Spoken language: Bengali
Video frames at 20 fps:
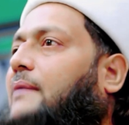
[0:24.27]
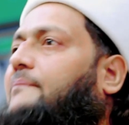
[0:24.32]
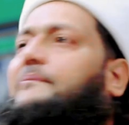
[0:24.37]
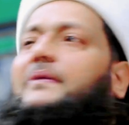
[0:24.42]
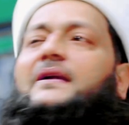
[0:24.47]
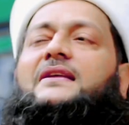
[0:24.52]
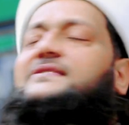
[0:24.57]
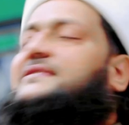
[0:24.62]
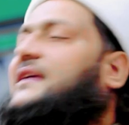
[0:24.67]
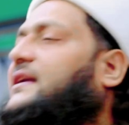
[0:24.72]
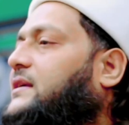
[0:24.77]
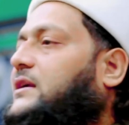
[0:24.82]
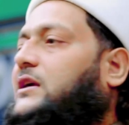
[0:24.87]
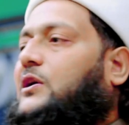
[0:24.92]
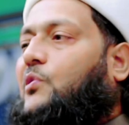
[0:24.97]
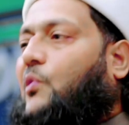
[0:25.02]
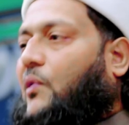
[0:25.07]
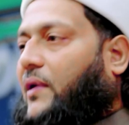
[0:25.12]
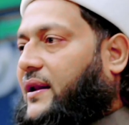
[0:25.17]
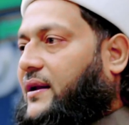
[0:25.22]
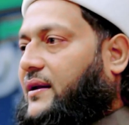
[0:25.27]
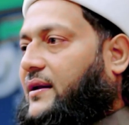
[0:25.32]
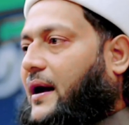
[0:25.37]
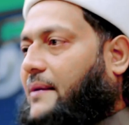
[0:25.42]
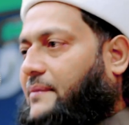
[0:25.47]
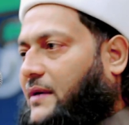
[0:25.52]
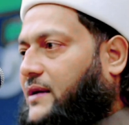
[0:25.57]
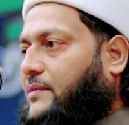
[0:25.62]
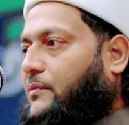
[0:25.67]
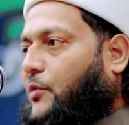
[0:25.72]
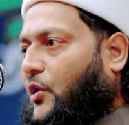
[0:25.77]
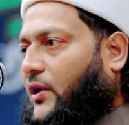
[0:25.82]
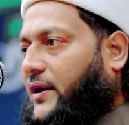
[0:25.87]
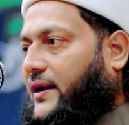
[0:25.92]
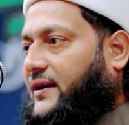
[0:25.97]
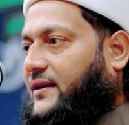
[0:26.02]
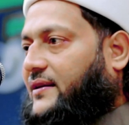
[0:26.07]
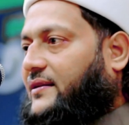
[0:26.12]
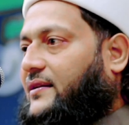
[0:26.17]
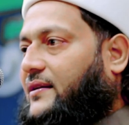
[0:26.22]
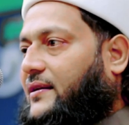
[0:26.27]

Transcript: কম্পারিজন কি করেন আমাকে বলেন